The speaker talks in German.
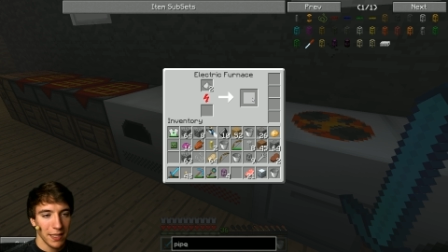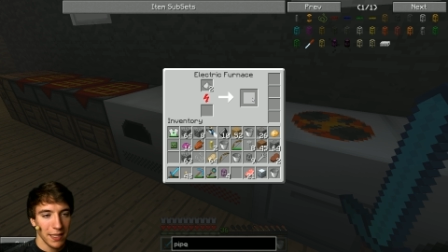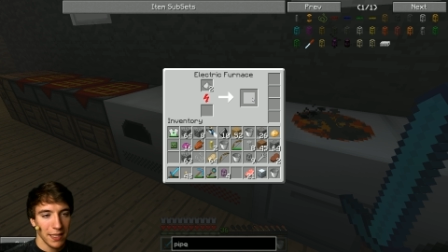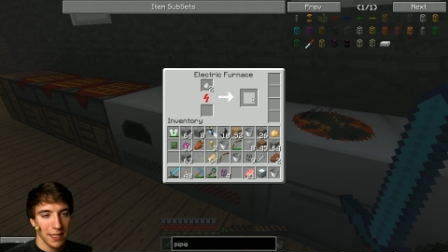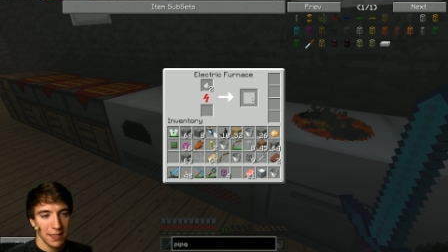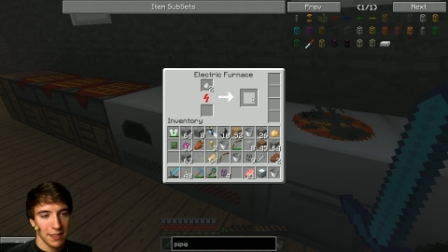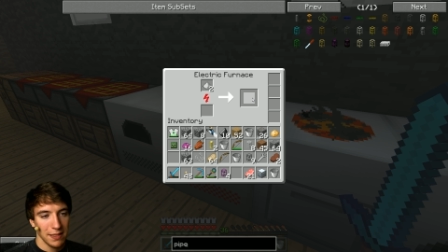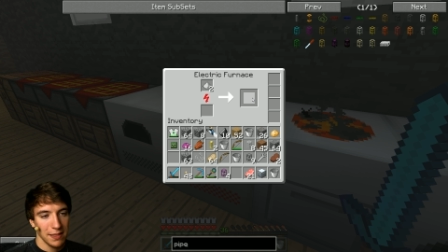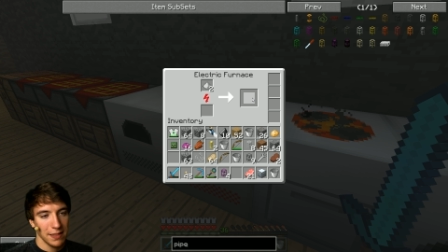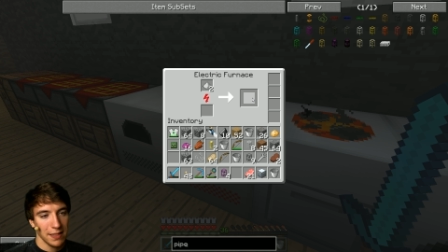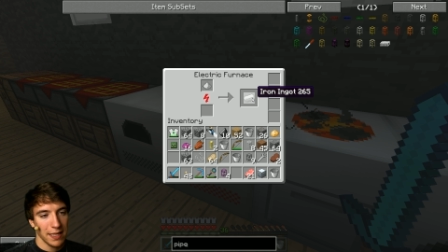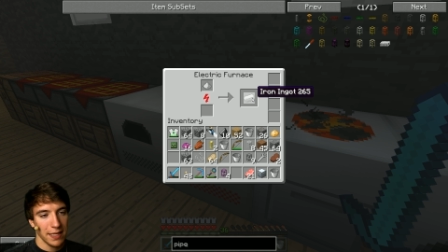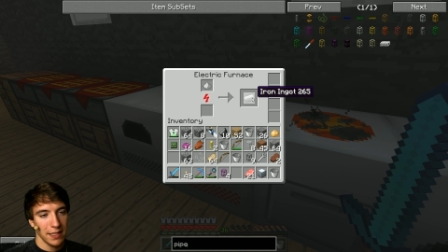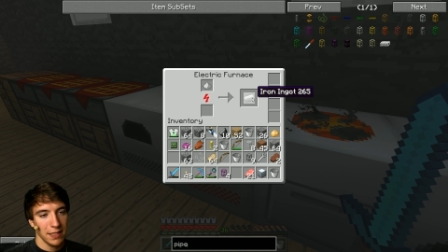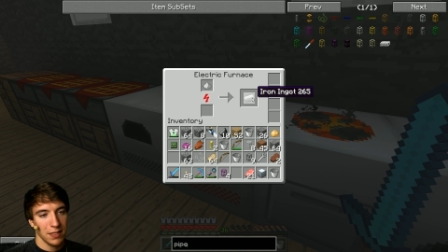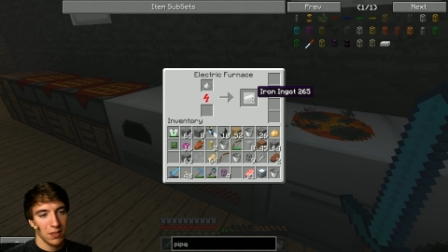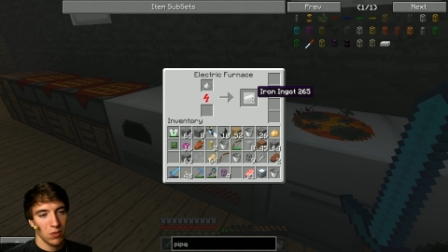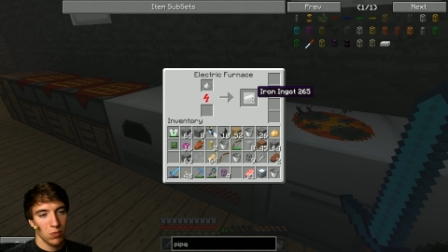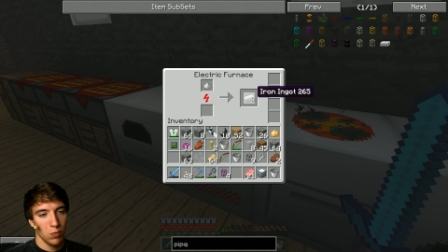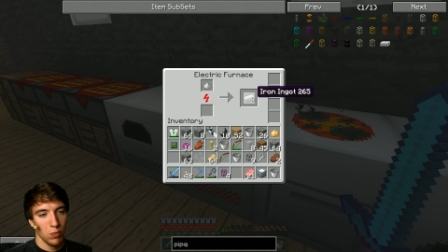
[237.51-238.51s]
Ey, das ist
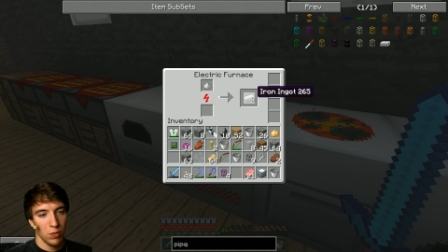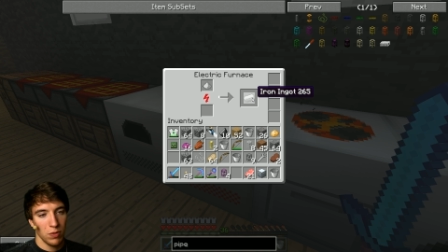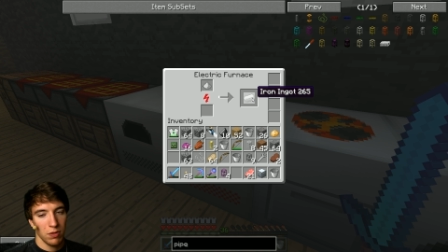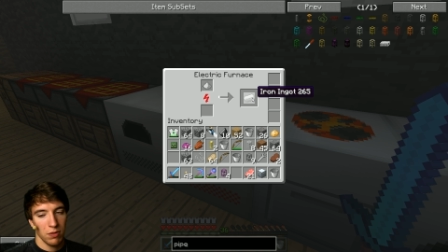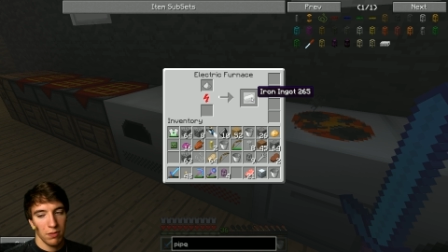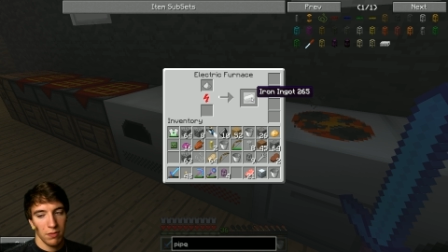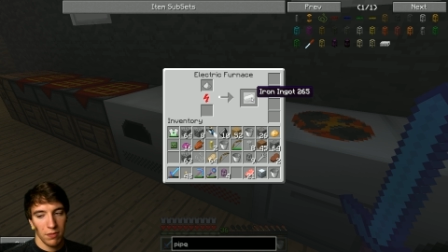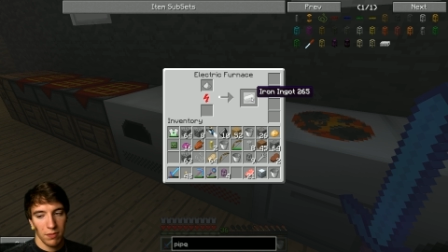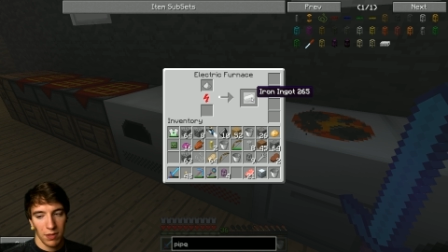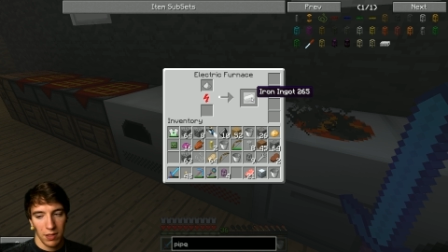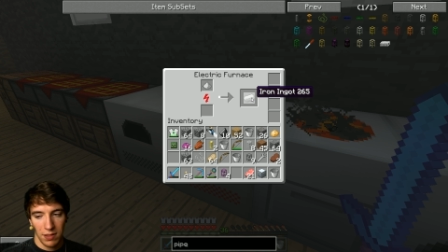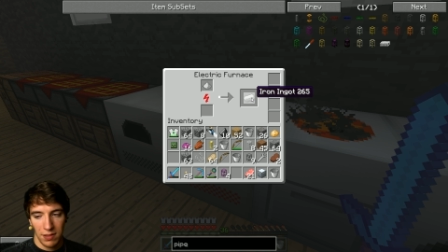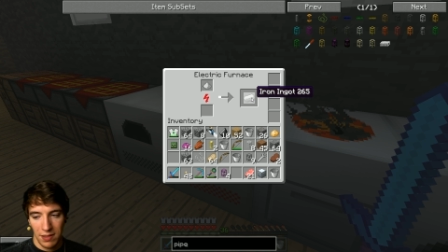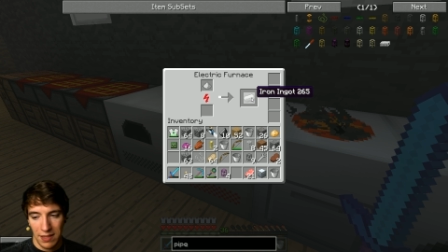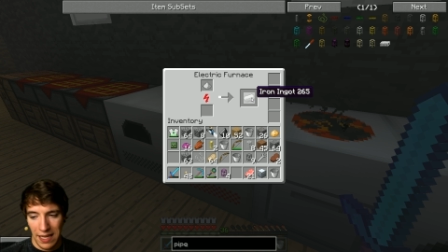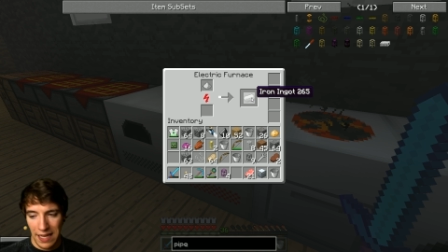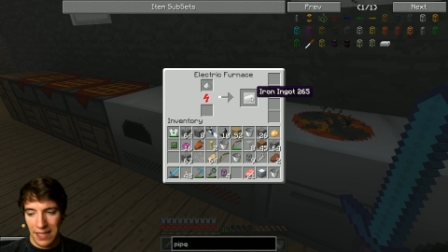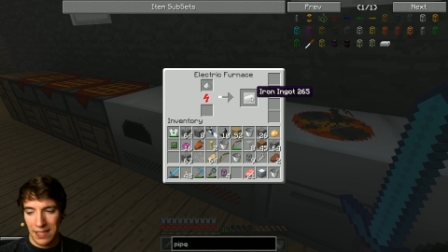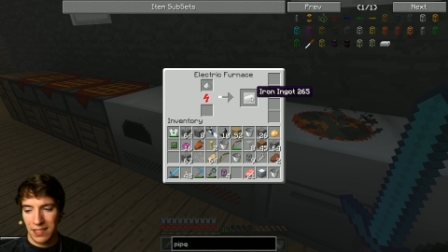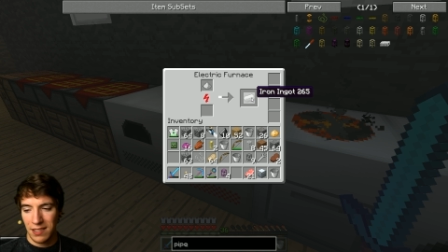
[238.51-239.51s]
echt gut. Das ist
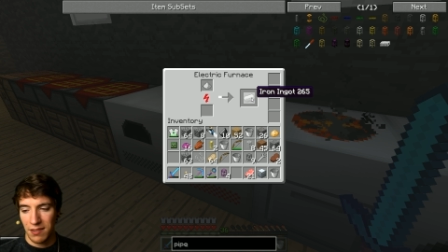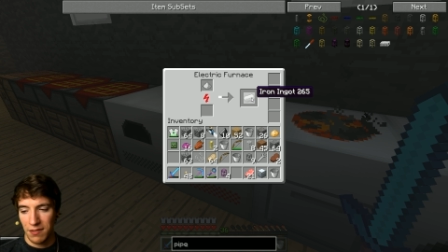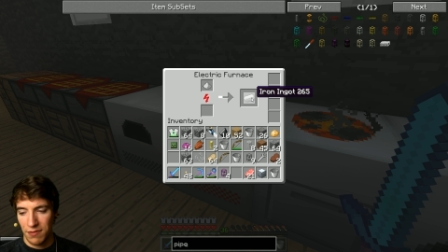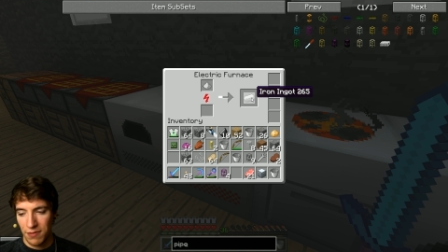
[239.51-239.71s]
echt ein